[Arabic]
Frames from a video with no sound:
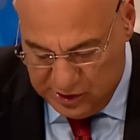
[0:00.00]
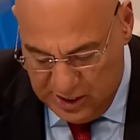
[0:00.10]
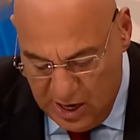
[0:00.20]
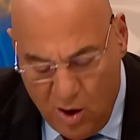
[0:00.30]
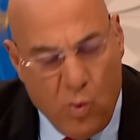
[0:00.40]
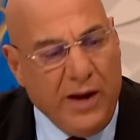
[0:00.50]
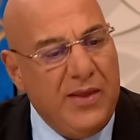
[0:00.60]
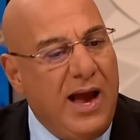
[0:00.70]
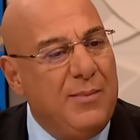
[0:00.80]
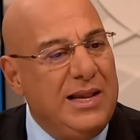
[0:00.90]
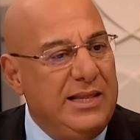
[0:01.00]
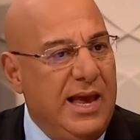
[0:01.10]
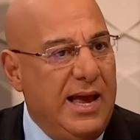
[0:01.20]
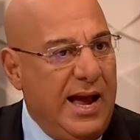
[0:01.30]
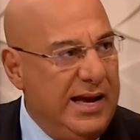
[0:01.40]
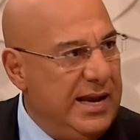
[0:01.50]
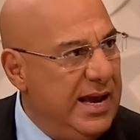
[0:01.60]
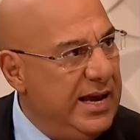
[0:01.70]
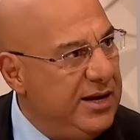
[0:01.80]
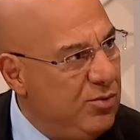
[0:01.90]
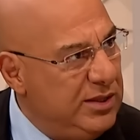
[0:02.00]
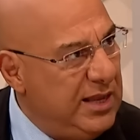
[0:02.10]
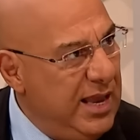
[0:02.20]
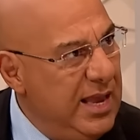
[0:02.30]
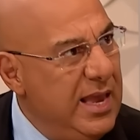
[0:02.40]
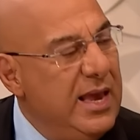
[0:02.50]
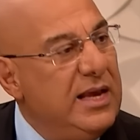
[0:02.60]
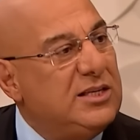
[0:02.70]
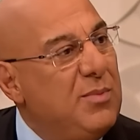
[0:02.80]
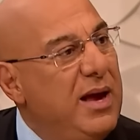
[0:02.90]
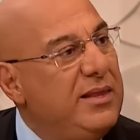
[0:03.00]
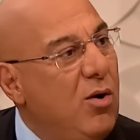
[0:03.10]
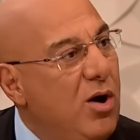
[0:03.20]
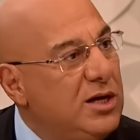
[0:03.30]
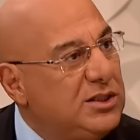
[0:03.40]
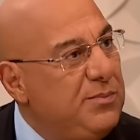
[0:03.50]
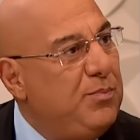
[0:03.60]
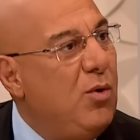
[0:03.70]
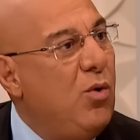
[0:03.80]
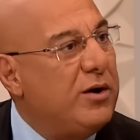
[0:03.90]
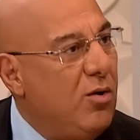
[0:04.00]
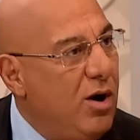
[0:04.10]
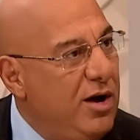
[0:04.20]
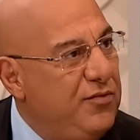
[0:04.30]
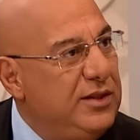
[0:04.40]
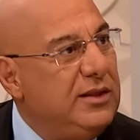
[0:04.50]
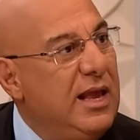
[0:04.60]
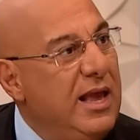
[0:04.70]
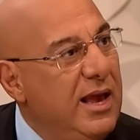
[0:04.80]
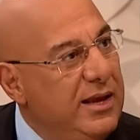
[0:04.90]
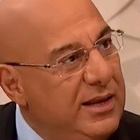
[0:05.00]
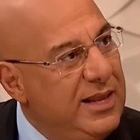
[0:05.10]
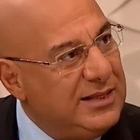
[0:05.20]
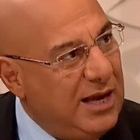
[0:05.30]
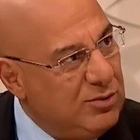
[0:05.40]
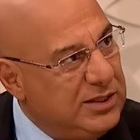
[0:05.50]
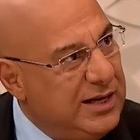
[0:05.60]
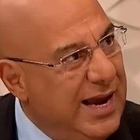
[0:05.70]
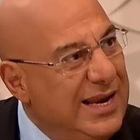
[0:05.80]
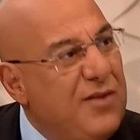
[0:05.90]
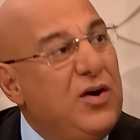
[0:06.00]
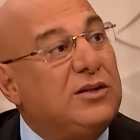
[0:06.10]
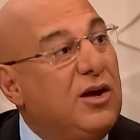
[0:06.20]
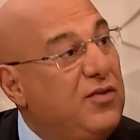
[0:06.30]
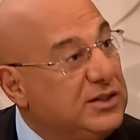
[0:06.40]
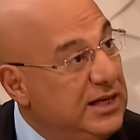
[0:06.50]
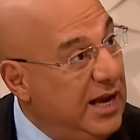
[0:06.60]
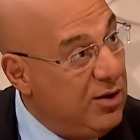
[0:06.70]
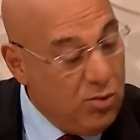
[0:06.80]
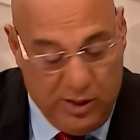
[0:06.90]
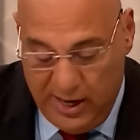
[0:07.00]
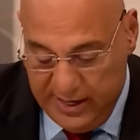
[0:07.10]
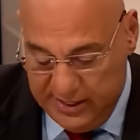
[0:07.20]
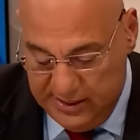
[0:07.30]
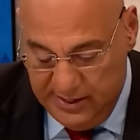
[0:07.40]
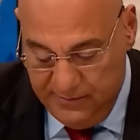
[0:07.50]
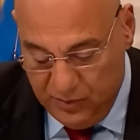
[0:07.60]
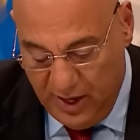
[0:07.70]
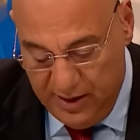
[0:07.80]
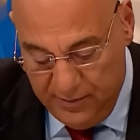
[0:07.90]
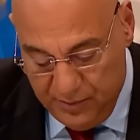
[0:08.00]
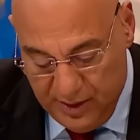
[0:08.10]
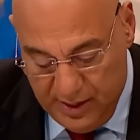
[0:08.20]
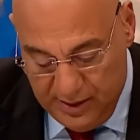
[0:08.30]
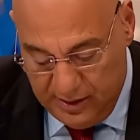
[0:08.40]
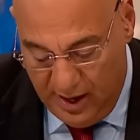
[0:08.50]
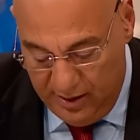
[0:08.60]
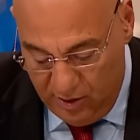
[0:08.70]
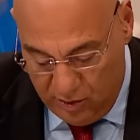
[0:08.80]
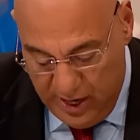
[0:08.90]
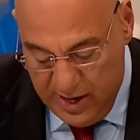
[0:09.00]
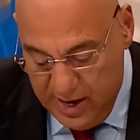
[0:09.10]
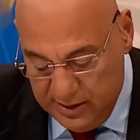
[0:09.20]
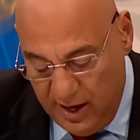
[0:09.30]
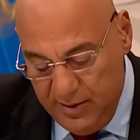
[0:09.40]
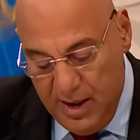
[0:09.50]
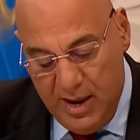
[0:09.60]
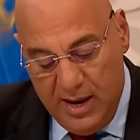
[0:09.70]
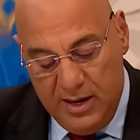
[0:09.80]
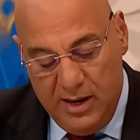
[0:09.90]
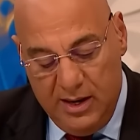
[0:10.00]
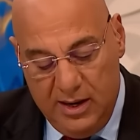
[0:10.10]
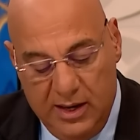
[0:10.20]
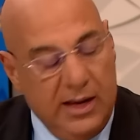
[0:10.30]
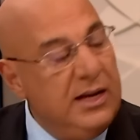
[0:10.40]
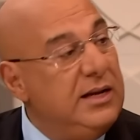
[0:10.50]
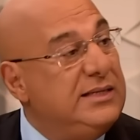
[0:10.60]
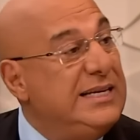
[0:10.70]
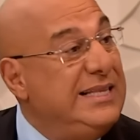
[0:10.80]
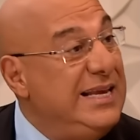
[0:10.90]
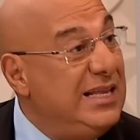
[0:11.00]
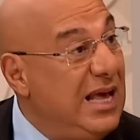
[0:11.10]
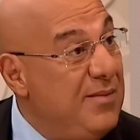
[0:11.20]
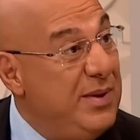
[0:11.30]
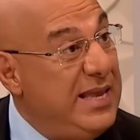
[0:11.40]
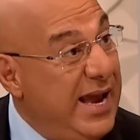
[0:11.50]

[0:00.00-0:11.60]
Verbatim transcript: ماشي آه. آه. واحنا عملنا حلقه انا وانت اسمها نواصب وروافد آه. الناس عاوزه ترجع لها فيها تفاصيل عن كل الحاجات دي طيب. مهمه طيب. دي طيب اوكي طيب الزيديه ده لما